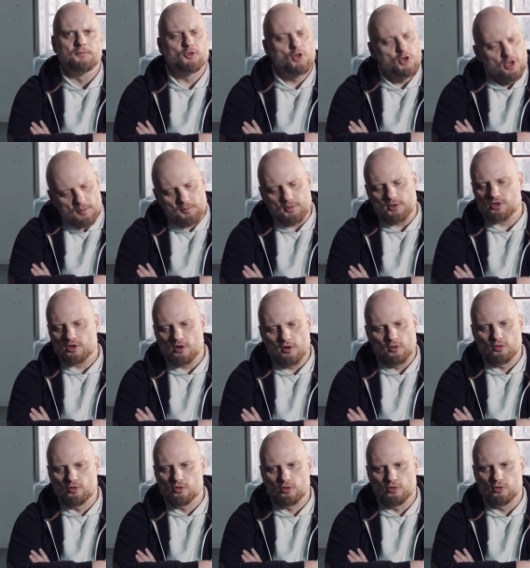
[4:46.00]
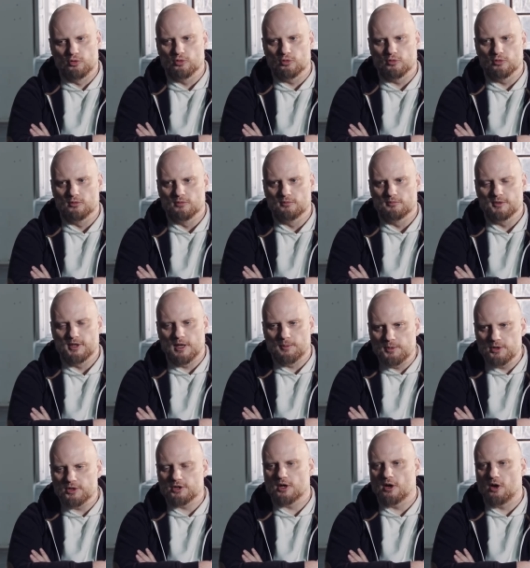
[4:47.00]
to nie pisze o królu, nie
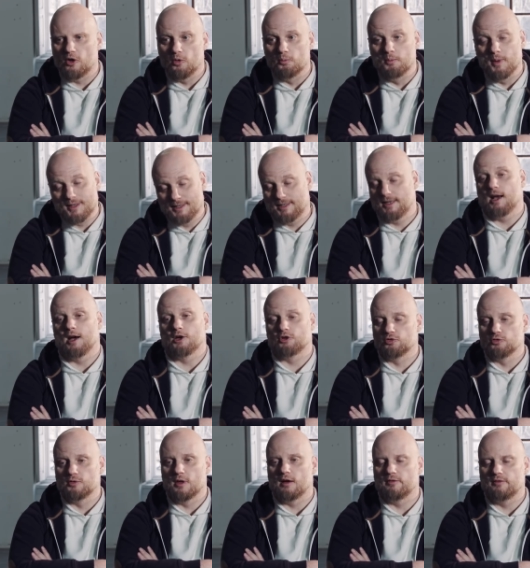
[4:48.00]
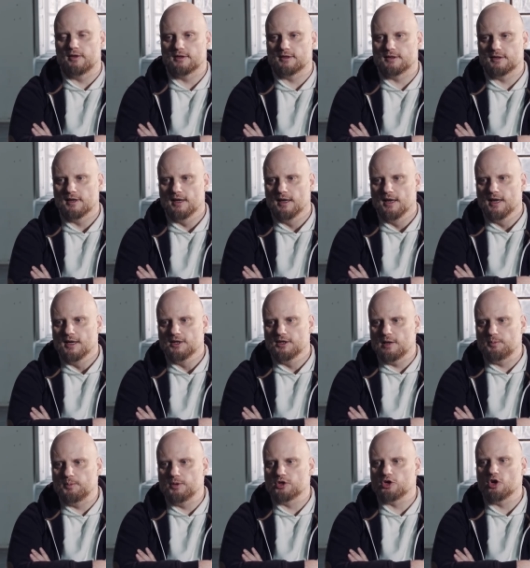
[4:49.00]
pisze o Mesjaszu nawet,
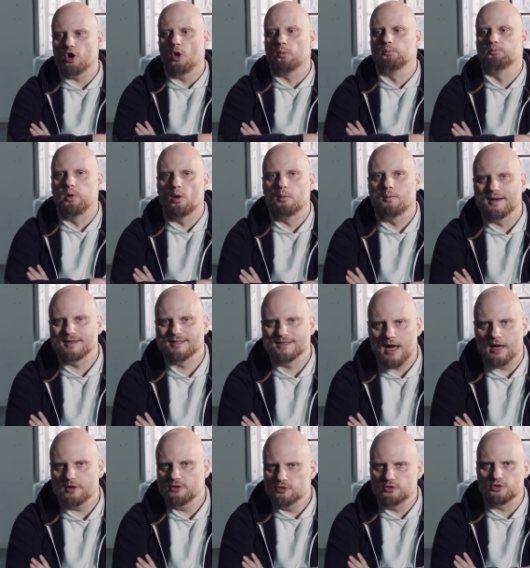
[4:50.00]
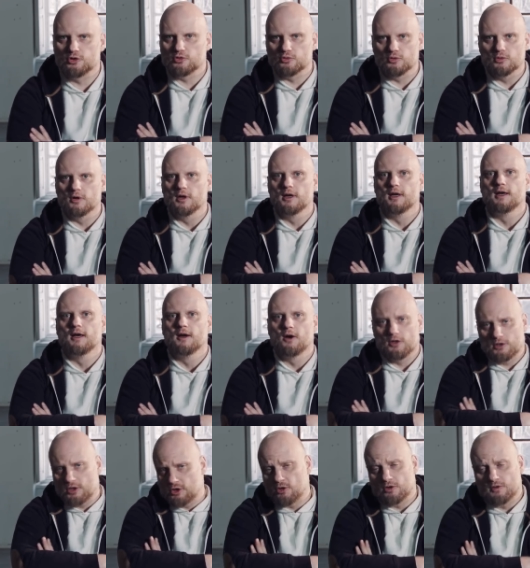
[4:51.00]
nie pisze o pomazańcu,
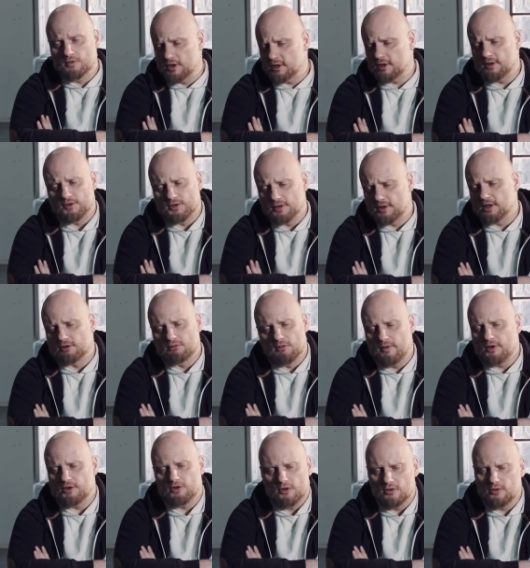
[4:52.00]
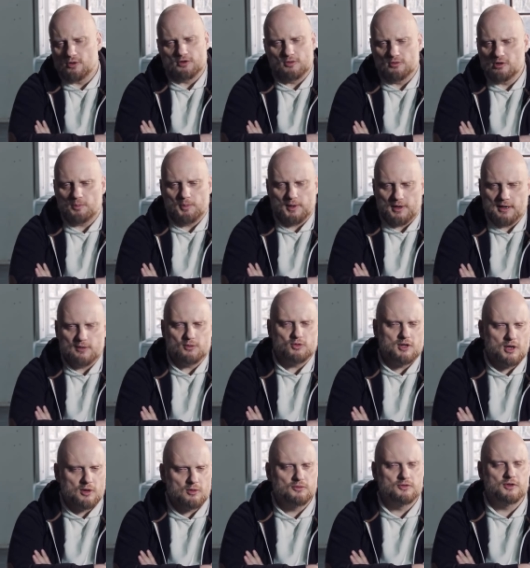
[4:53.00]
chociaż oczywiście te wszystkie słowa się odnoszą do Pana
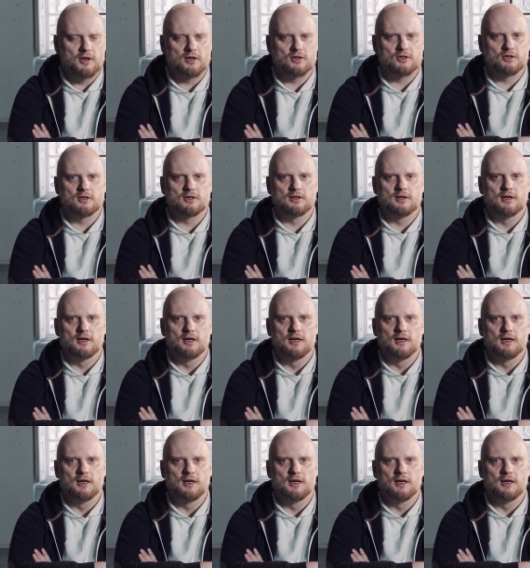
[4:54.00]
Jezusa również.